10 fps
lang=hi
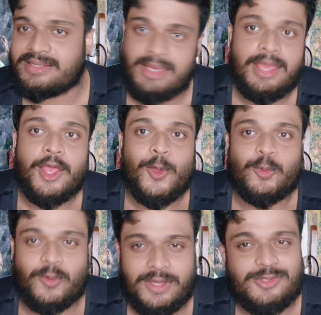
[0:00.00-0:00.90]

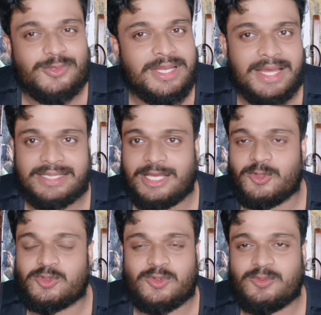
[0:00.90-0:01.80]
हैं तो इंजुरी लगता है
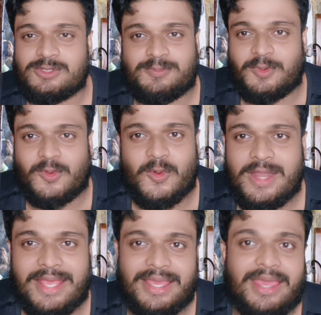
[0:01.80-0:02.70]
दोस्तों उसको
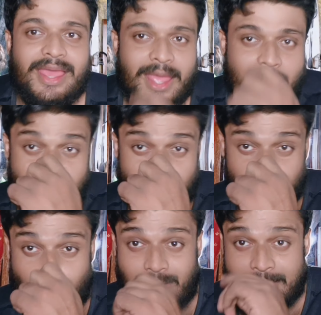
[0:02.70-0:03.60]
लेके
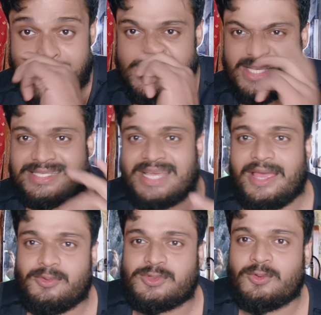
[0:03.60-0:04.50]
दुख करने से अच्छा
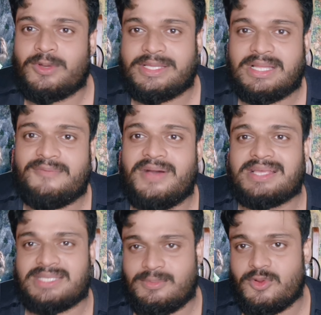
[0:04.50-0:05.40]
है उसको कितना
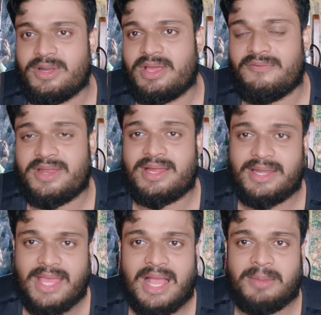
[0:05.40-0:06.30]
फास्ट हम लोग रिकवरी
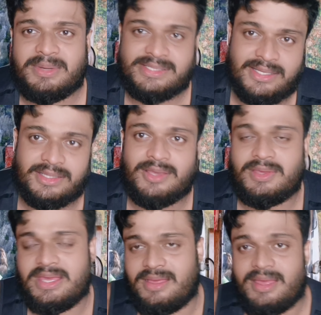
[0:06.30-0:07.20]
करके आगे बढ़ सकते
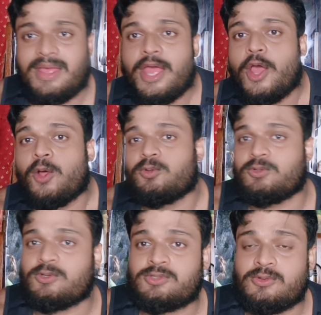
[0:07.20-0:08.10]
हैं ये
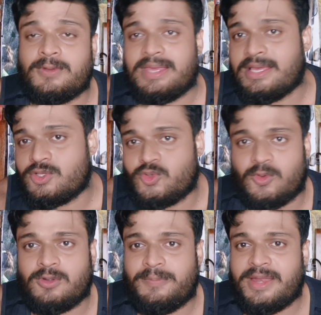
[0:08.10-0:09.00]
तो दोस्तों ये
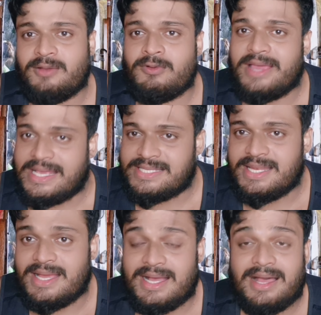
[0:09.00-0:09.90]
चोट मेरे को कैसे
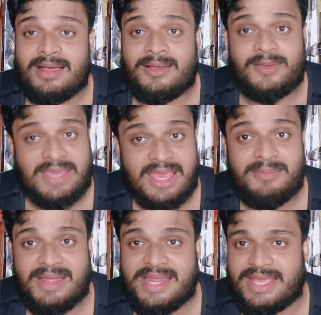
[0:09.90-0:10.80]
लगा यही
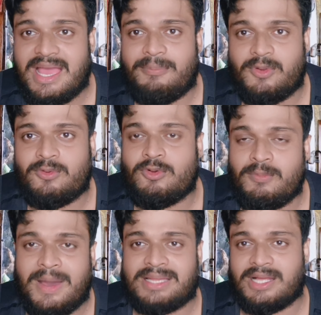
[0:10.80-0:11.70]
मैं लेके आप लोगों को
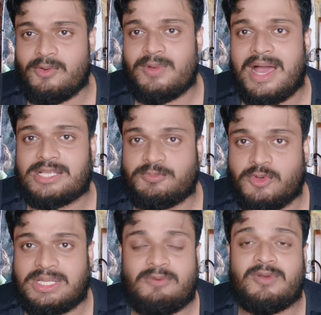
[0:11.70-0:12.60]
बात करूँगा आज
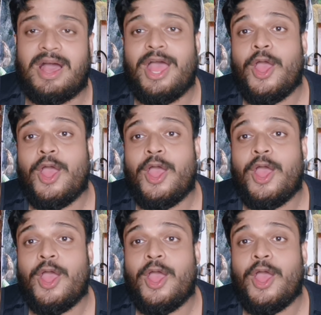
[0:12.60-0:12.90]
बताऊँगा